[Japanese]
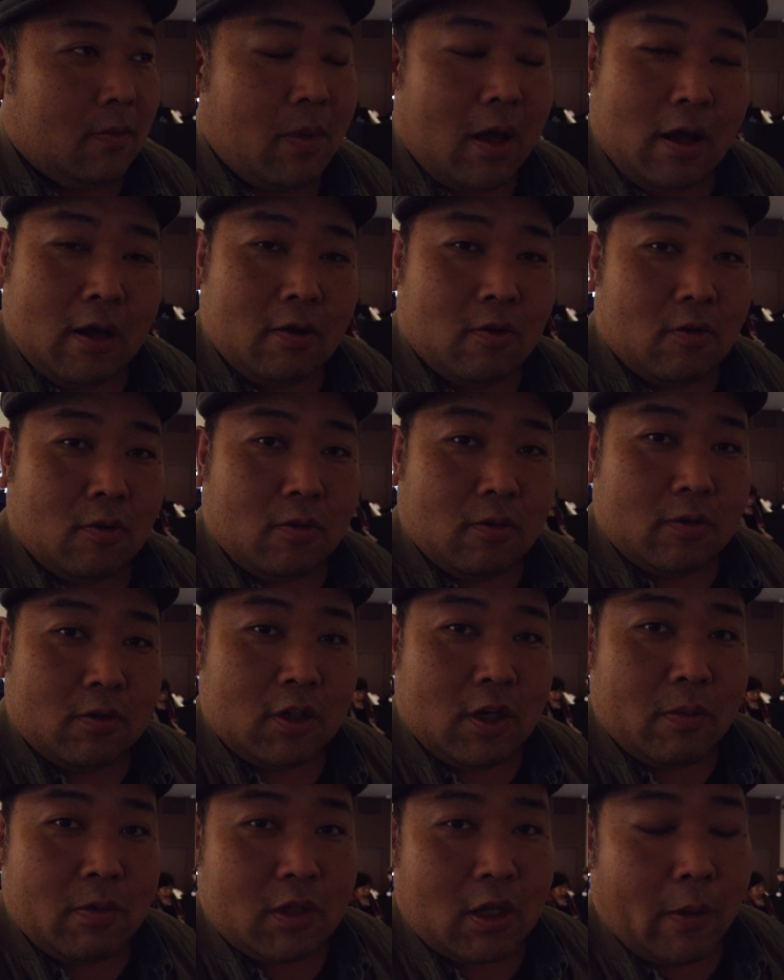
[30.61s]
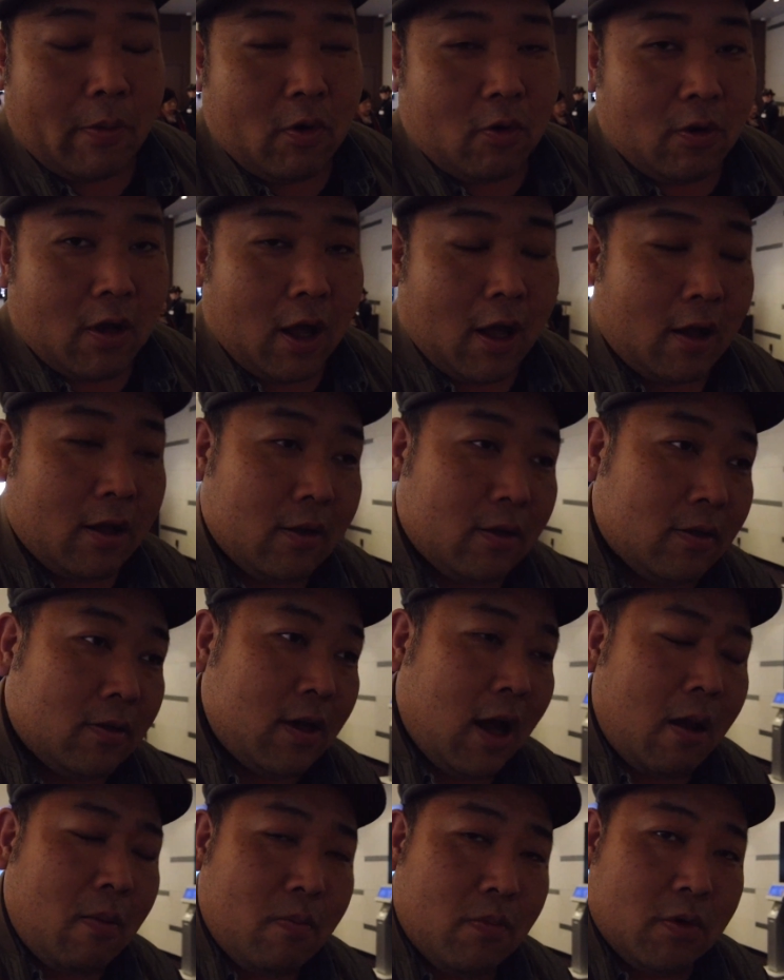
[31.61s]
まああのジェームス・キャメロンが
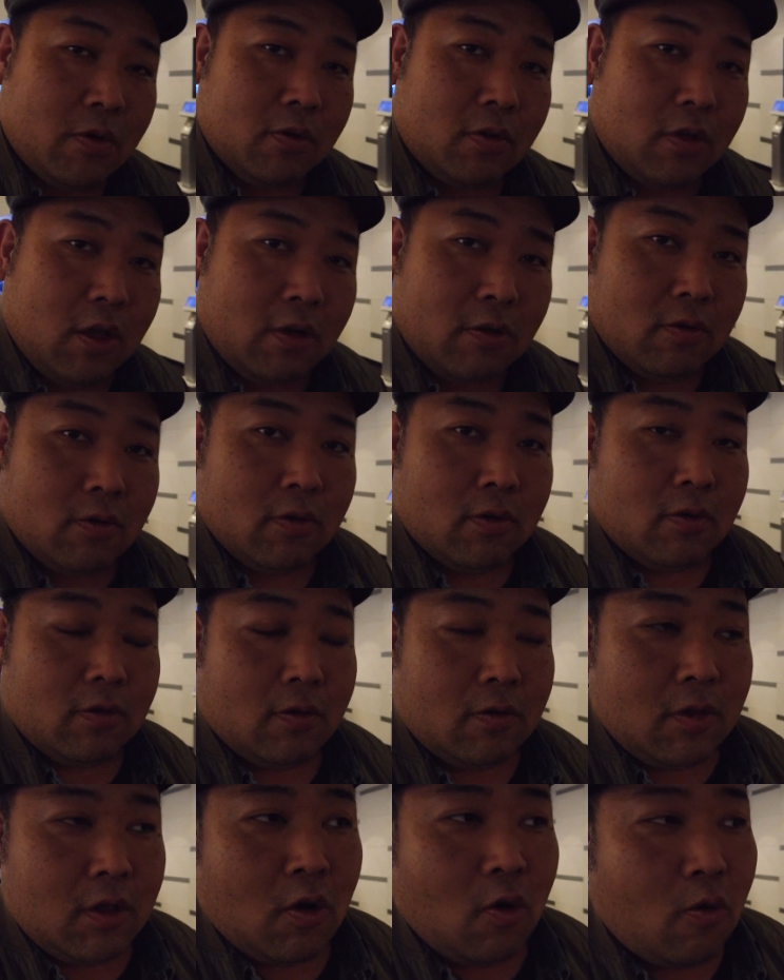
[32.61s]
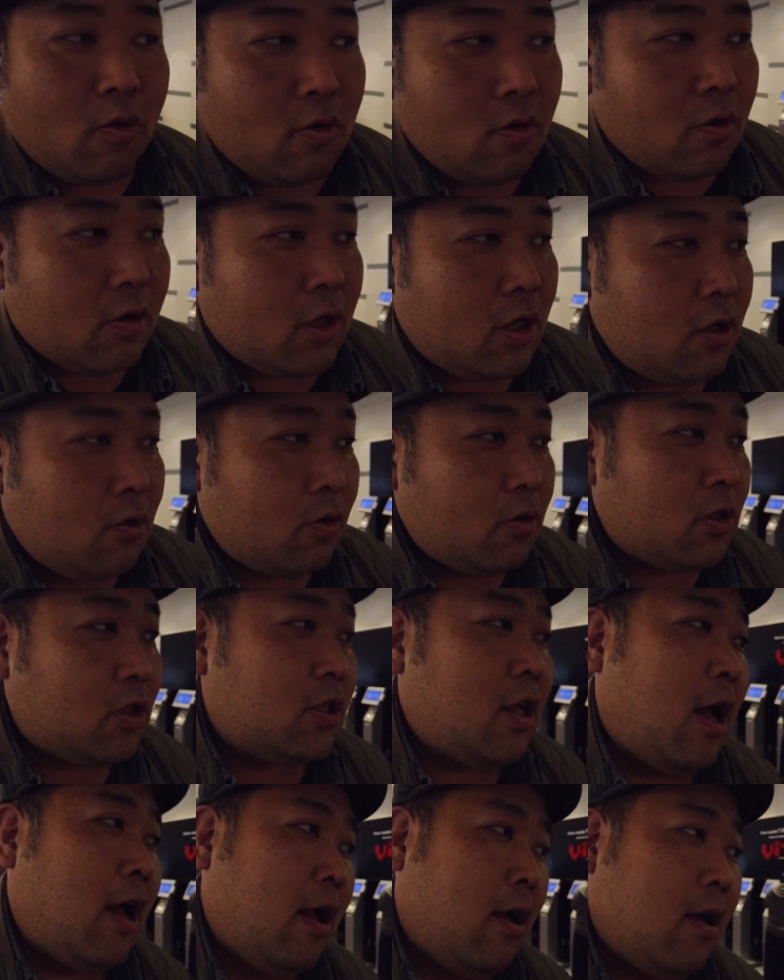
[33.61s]
ガンムっていう日本の木
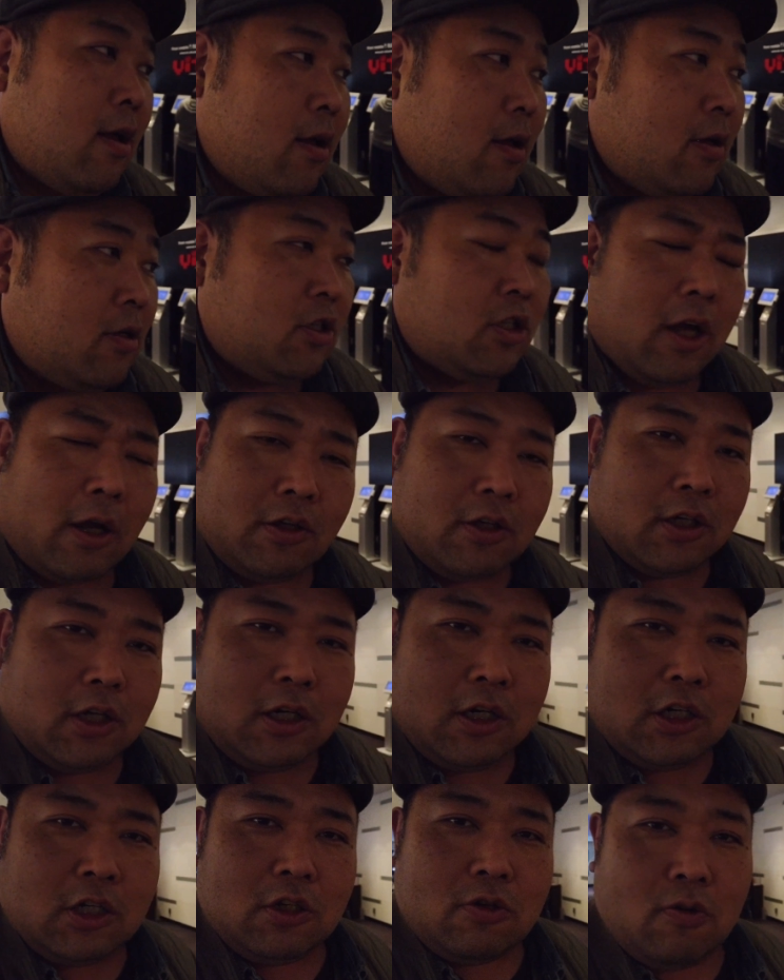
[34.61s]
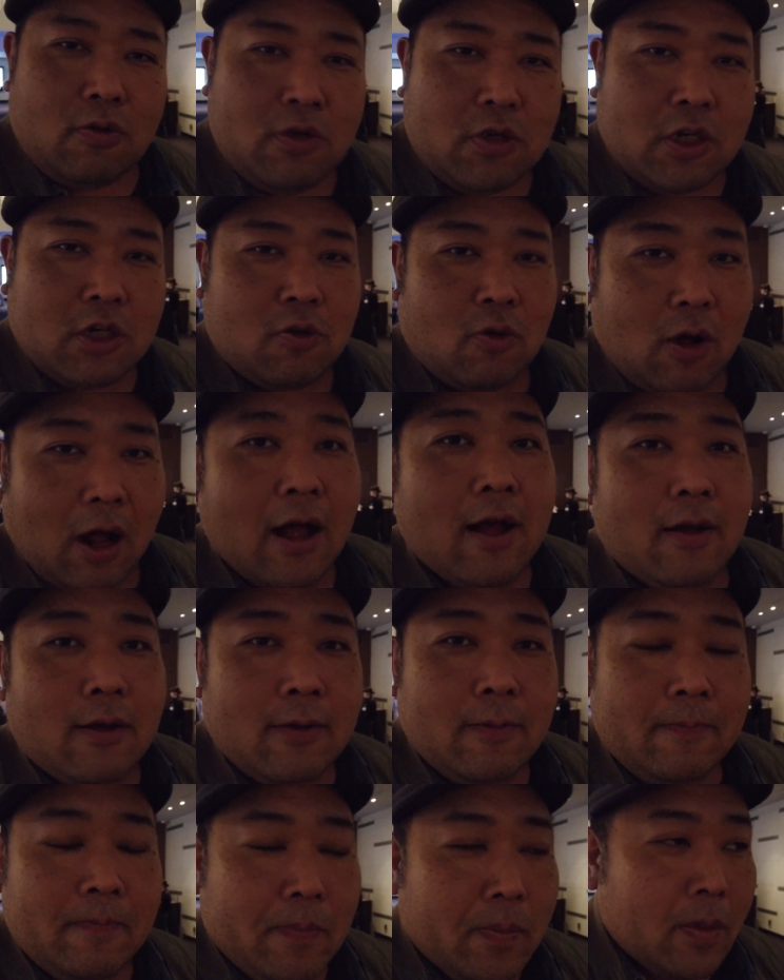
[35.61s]
下、違う岸呂由紀とか
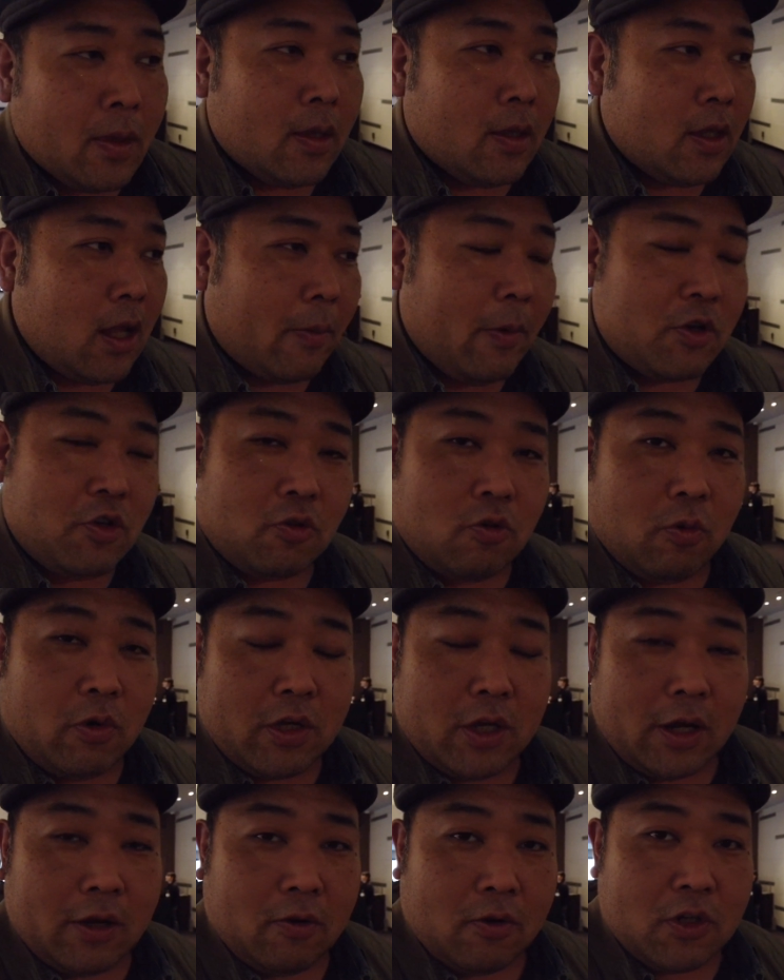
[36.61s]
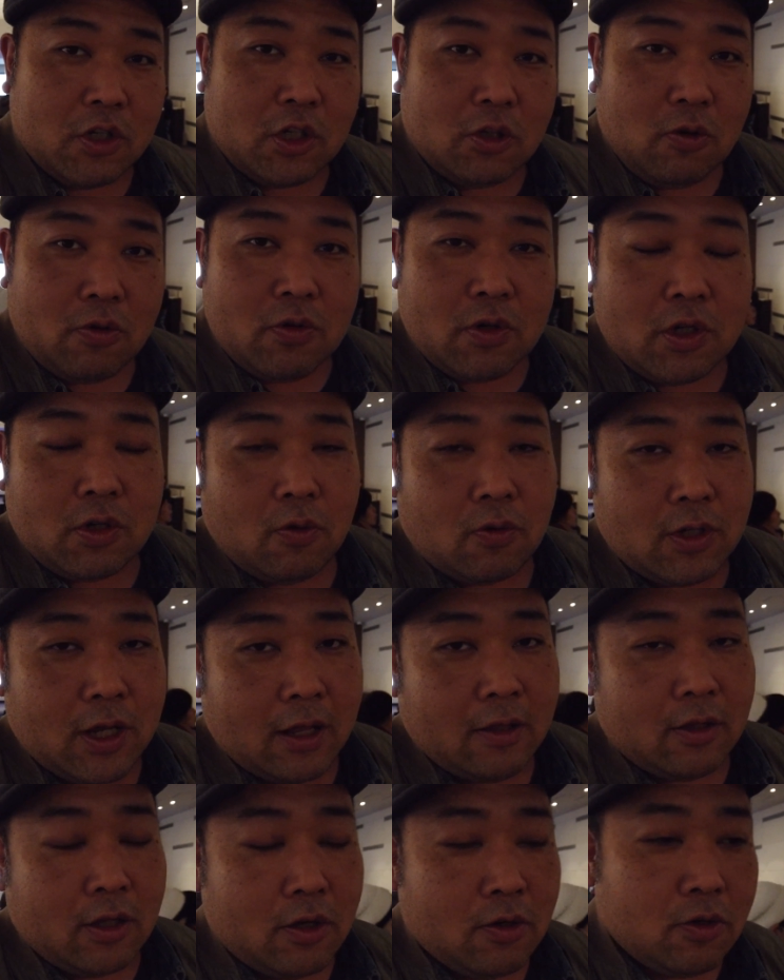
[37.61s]
名前ちょっと覚えてないけど岸呂由紀人
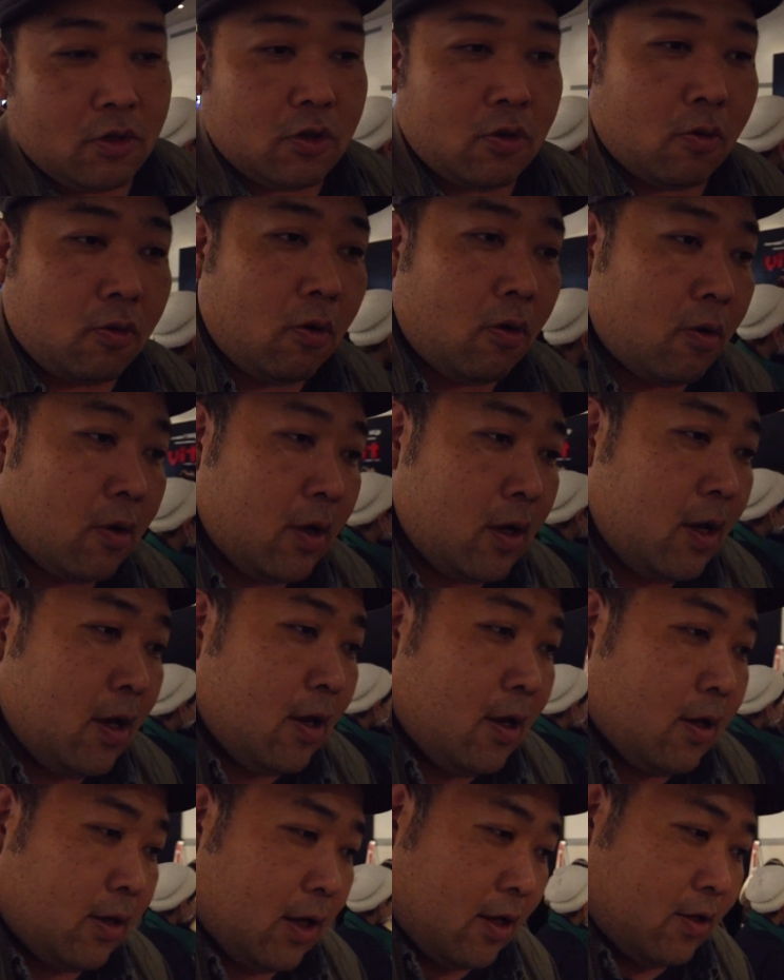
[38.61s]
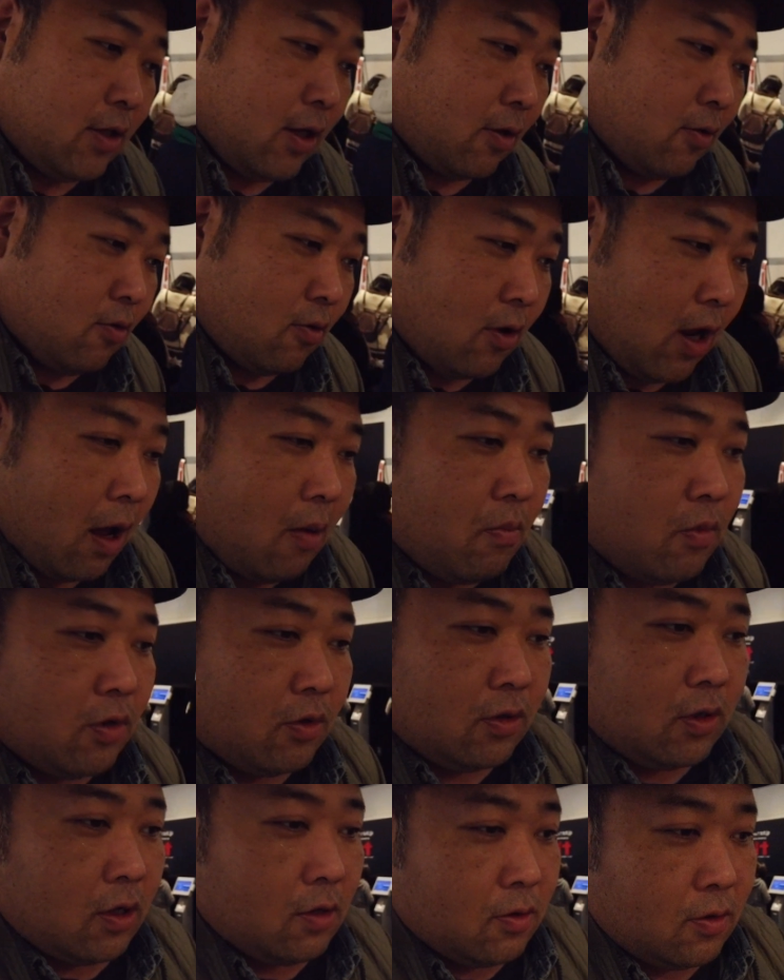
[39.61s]
さんっていう人の原作の
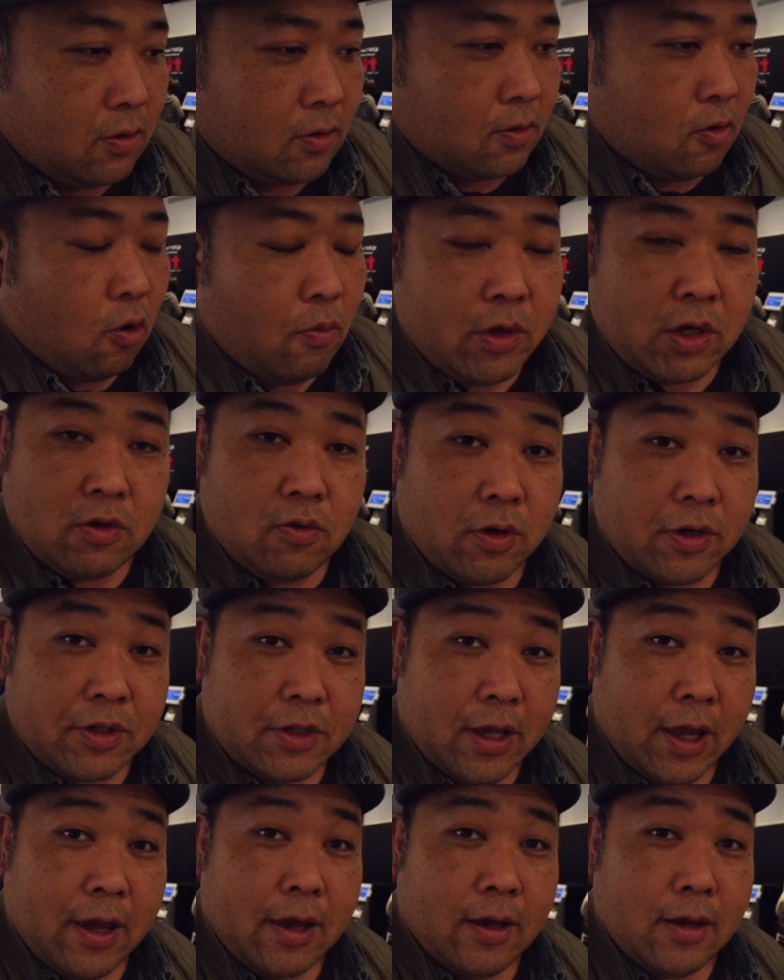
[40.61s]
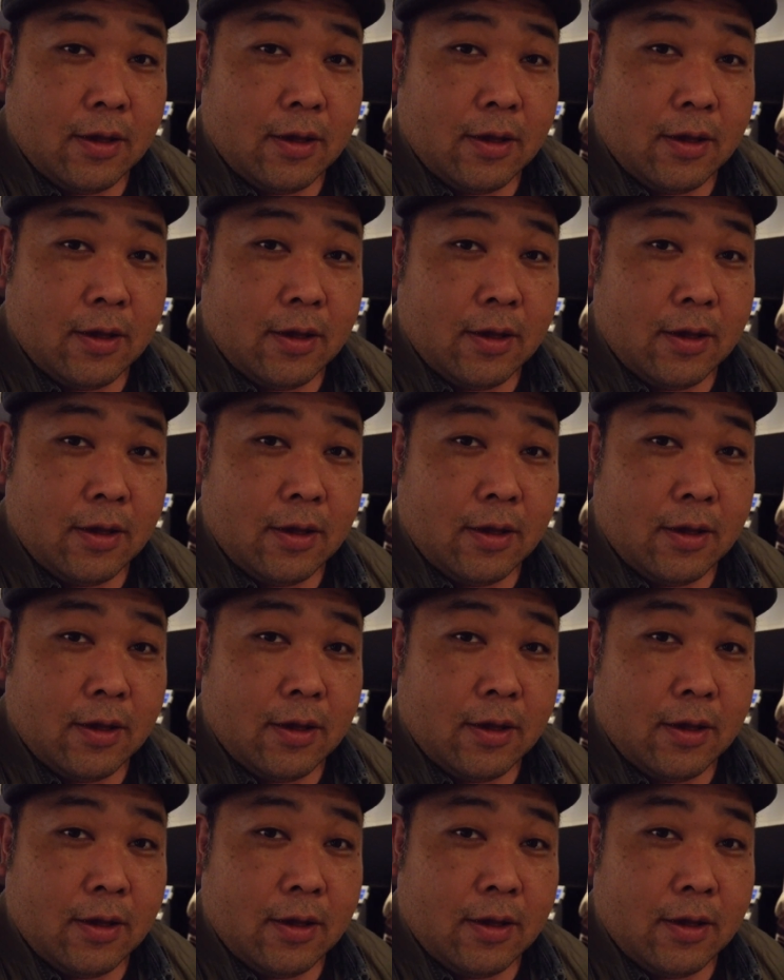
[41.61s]
ガンムっていうコミックをですね、